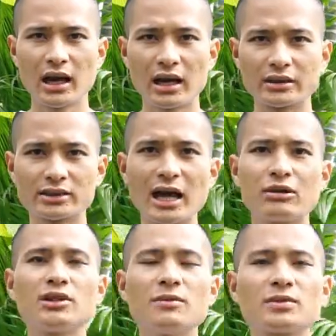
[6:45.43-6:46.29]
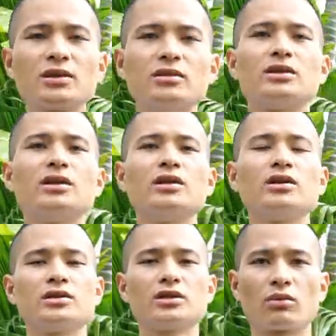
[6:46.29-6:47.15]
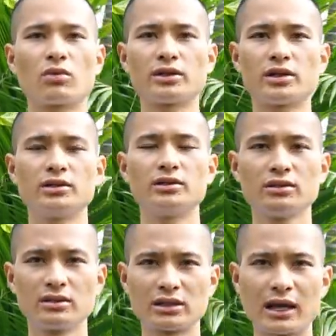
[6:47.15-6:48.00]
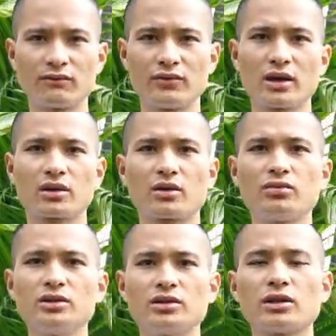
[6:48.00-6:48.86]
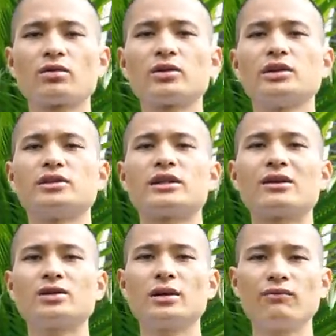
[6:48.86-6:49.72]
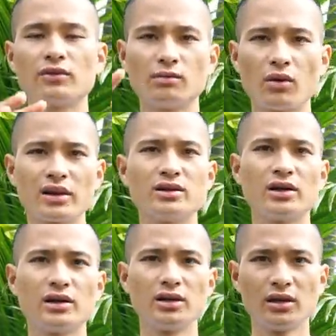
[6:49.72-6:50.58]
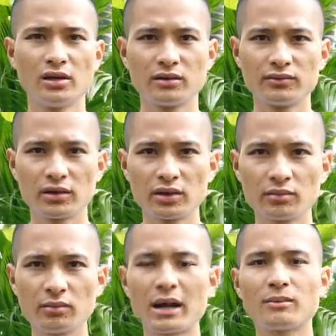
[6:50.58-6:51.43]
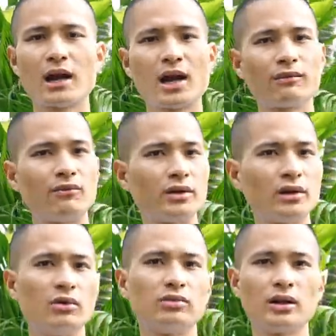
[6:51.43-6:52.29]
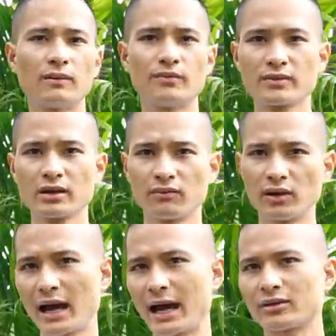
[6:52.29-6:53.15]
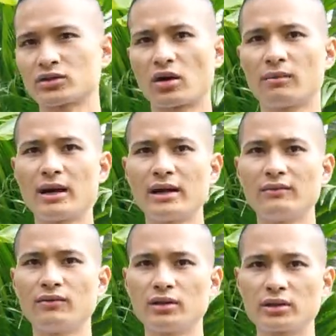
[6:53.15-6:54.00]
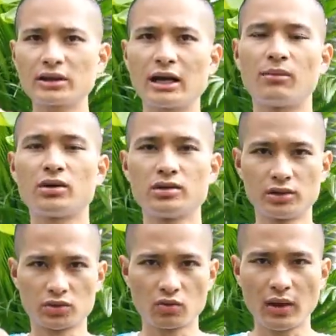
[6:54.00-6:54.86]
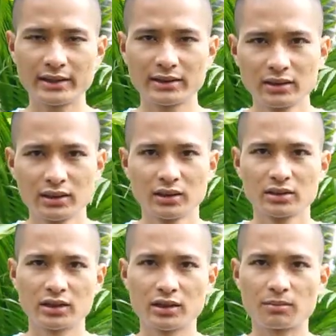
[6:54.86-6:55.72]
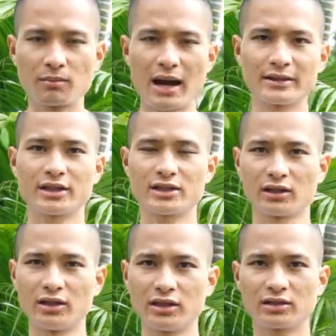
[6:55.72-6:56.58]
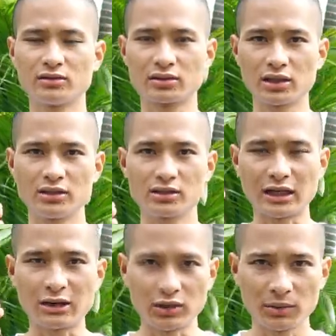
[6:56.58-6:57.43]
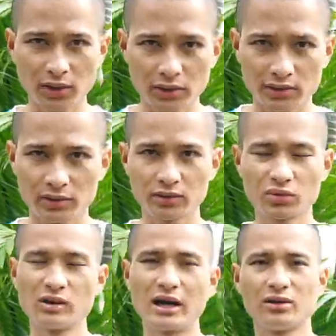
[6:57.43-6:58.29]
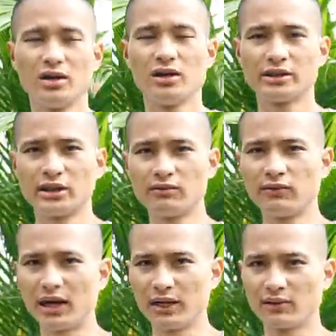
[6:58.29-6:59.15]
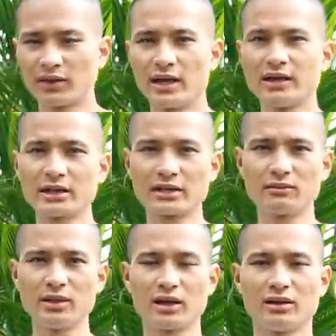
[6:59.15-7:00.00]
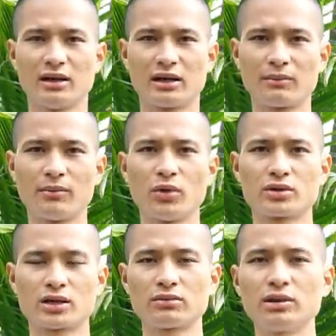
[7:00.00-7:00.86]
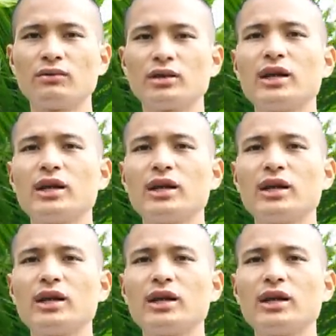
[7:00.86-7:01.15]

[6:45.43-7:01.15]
à, giao tiếp tự tin hơn trong quá trình làm việc cũng như trong quá trình giao tiếp với mọi người với bạn bè với đồng nghiệp với hàng xóm hay với tất cả mọi người xung quanh thì bạn sẽ trở nên tự tin giao tiếp hơn đúng là chính vì vậy vấn đề răng miệng là một trong những vấn